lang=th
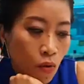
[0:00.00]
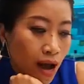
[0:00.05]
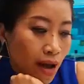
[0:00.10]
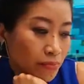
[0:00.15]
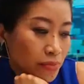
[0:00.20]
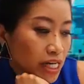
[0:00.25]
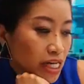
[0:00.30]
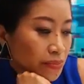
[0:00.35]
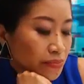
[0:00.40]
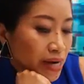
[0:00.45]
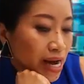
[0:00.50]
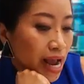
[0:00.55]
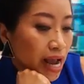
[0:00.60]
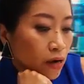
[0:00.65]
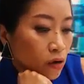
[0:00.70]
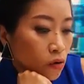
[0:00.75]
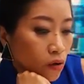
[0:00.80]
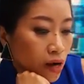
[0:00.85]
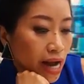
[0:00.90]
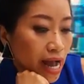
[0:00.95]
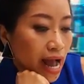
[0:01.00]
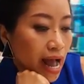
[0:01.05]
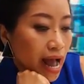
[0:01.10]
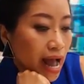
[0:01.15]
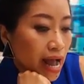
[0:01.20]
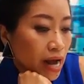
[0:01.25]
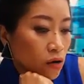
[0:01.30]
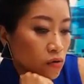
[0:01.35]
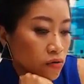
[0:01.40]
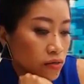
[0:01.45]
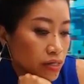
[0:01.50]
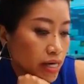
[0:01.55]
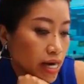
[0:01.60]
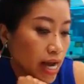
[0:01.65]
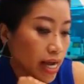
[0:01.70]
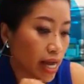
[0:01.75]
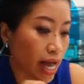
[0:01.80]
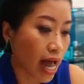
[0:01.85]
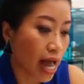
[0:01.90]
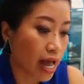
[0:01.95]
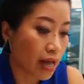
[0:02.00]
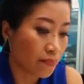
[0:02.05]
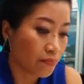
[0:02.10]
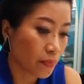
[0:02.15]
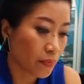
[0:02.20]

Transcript: ความคืบหน้าของข่าวนะคะ